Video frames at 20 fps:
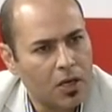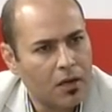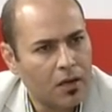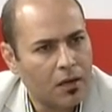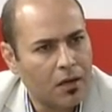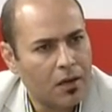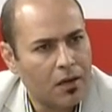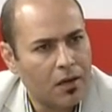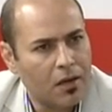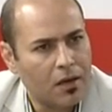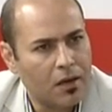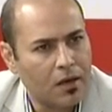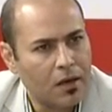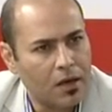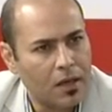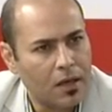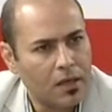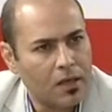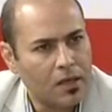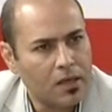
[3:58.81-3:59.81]
آه،
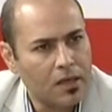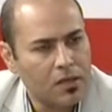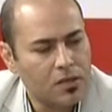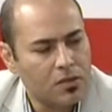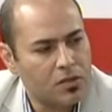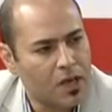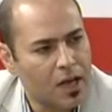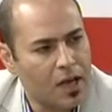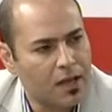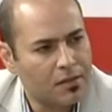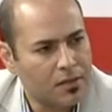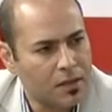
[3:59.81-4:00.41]
هي جهات